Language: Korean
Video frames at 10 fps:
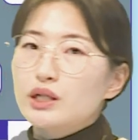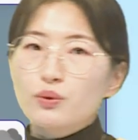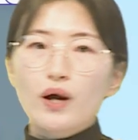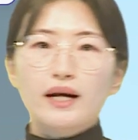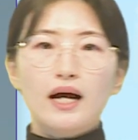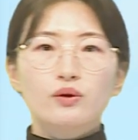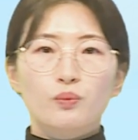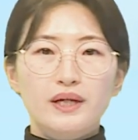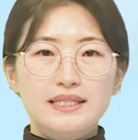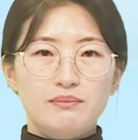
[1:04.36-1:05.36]
2도가량
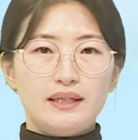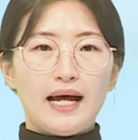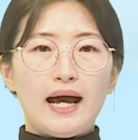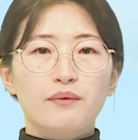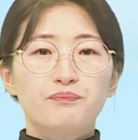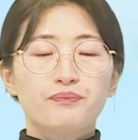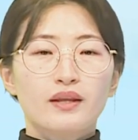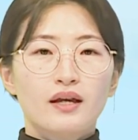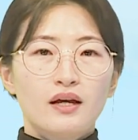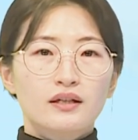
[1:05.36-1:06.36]
높겠습니다.
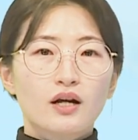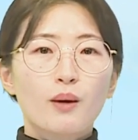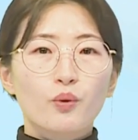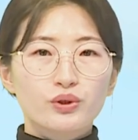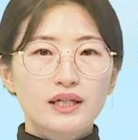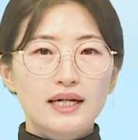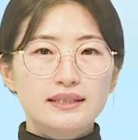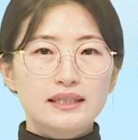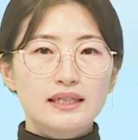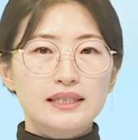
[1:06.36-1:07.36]
그럼 오늘
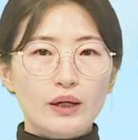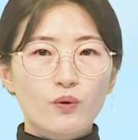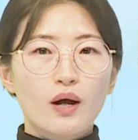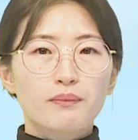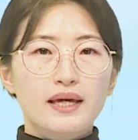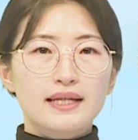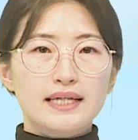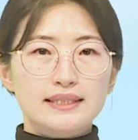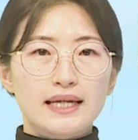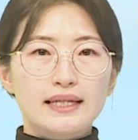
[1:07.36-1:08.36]
날씨 자료와 함께
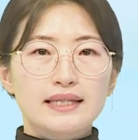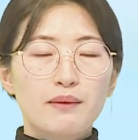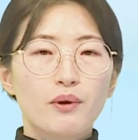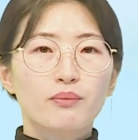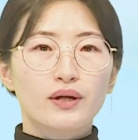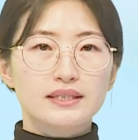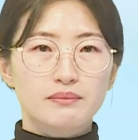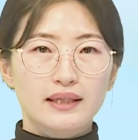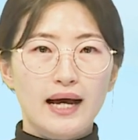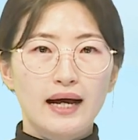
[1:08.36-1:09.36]
자세히
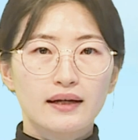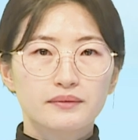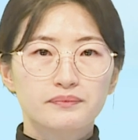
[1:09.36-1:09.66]
살펴보겠습니다.